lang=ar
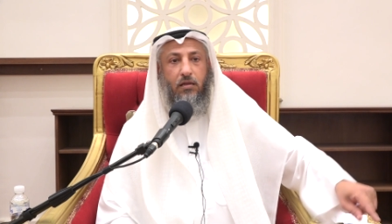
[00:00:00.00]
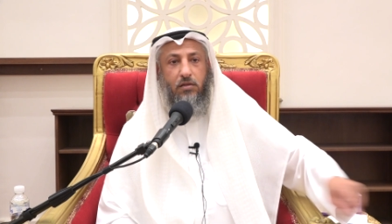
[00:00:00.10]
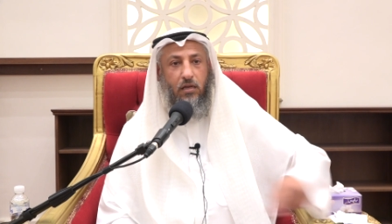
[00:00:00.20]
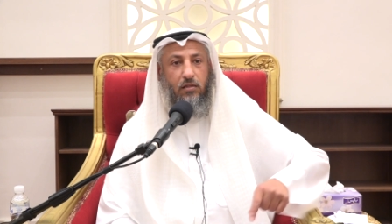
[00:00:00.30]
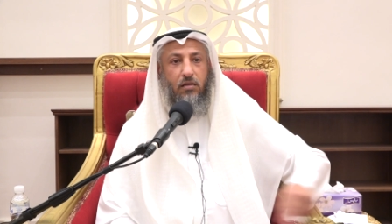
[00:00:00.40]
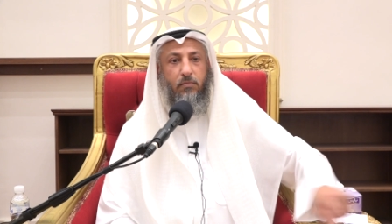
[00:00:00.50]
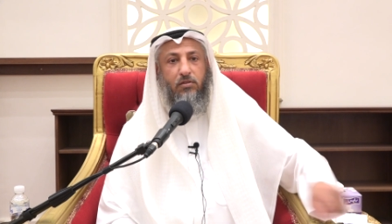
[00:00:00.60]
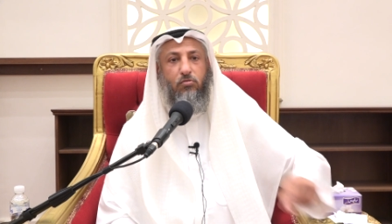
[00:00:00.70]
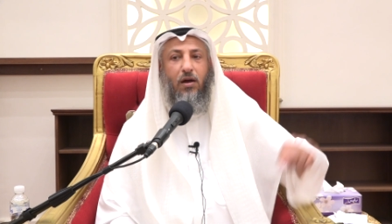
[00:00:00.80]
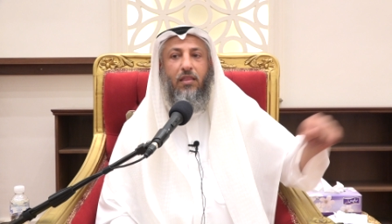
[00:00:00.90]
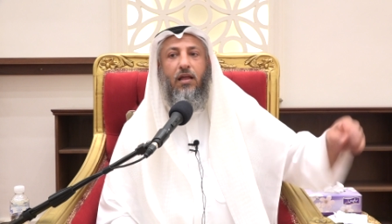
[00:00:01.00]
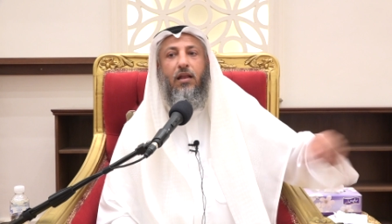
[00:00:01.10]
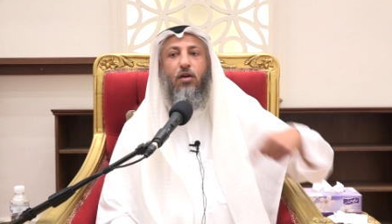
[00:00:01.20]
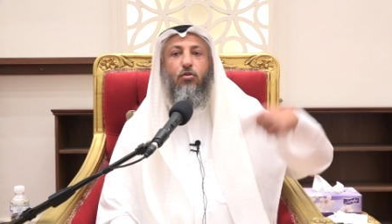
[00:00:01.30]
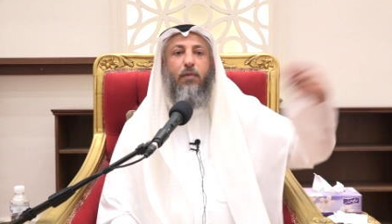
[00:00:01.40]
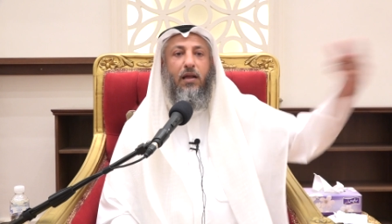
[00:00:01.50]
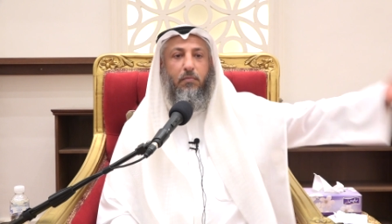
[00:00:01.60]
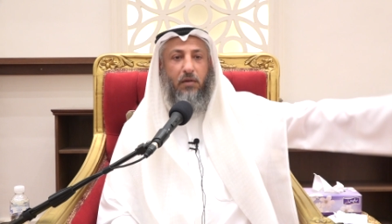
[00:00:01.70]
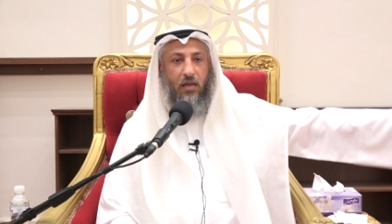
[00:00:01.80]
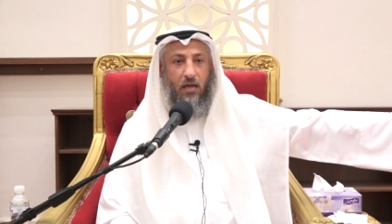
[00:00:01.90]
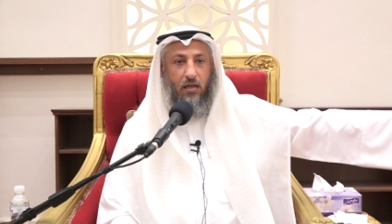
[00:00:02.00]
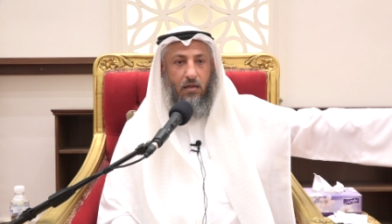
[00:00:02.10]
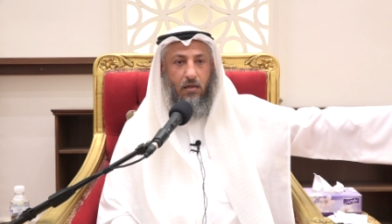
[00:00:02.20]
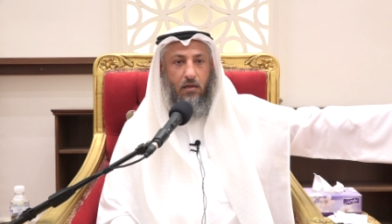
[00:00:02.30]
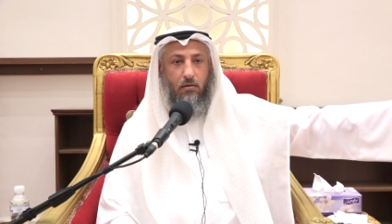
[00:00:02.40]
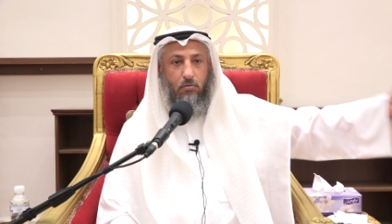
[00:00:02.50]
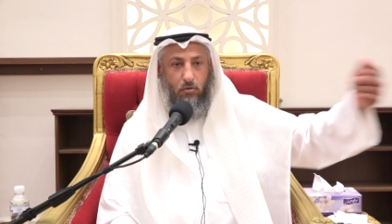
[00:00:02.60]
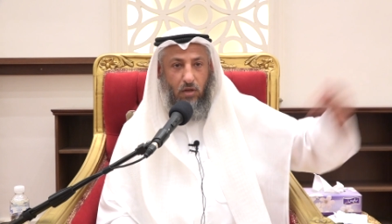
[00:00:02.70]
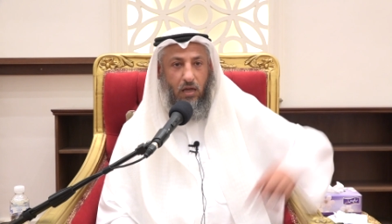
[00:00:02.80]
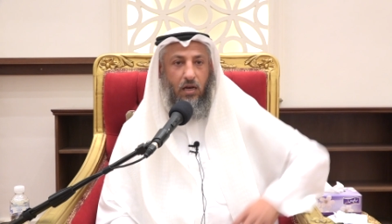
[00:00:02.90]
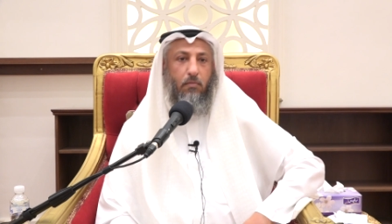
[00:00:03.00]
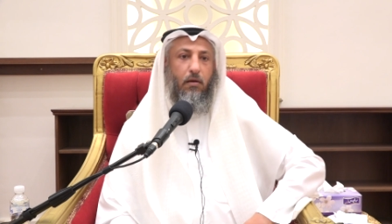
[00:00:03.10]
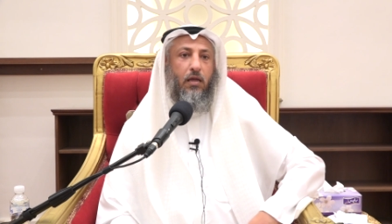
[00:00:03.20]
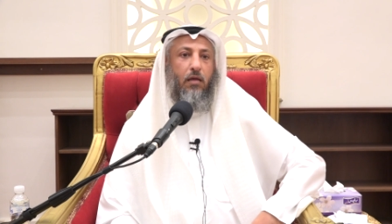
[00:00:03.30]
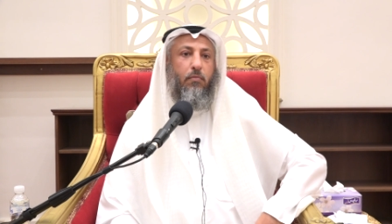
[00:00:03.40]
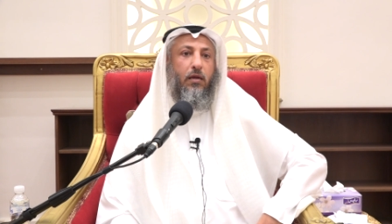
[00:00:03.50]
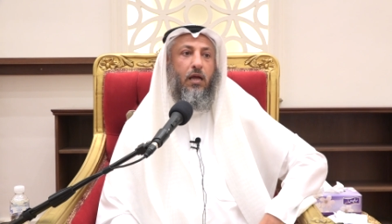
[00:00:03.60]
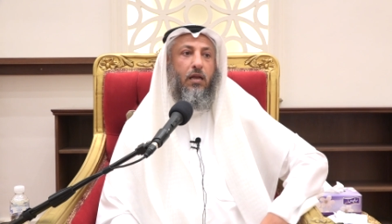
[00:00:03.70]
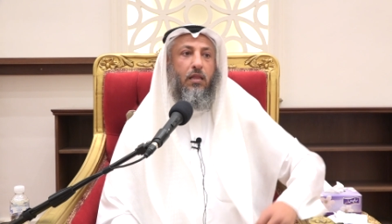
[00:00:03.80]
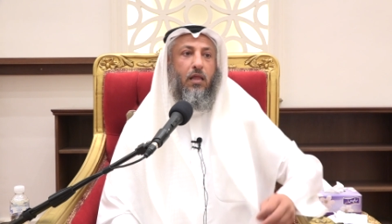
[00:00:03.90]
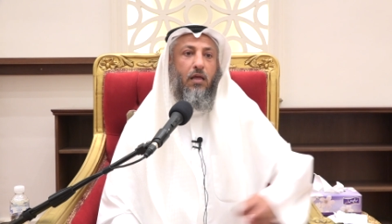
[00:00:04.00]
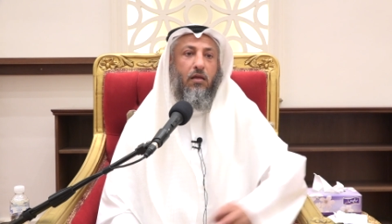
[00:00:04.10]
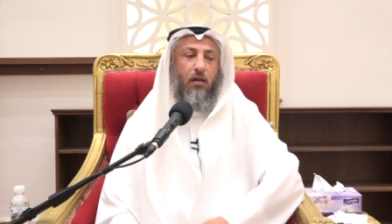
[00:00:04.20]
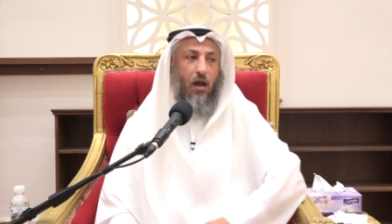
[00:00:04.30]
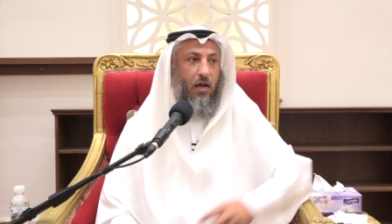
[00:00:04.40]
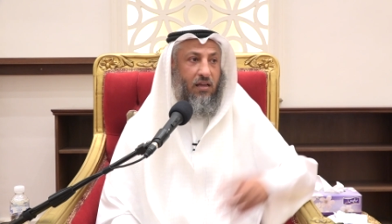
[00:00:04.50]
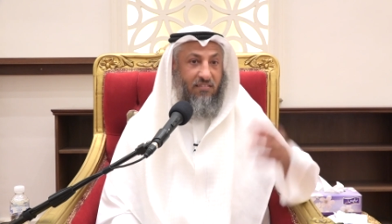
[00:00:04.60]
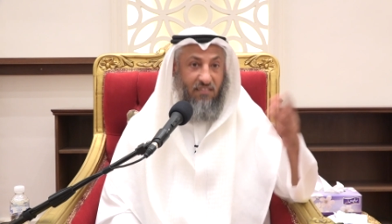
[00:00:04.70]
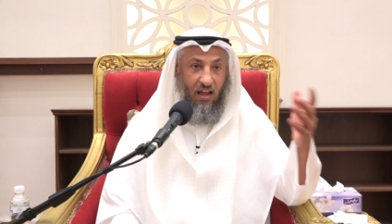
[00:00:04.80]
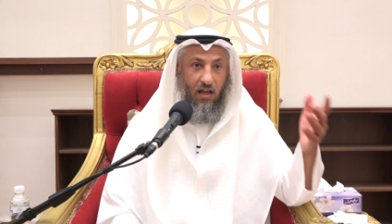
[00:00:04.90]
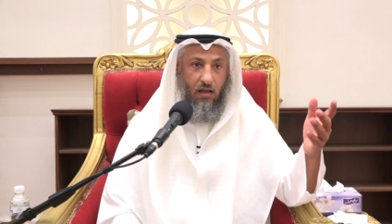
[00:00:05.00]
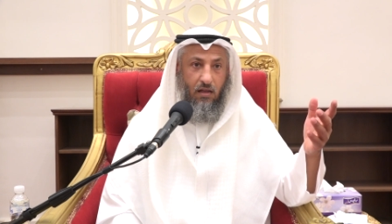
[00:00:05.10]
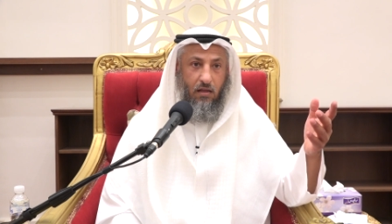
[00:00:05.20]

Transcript: جيتك المجلس وهذا لا يبالي بك ويدخن كان اذا راك استحى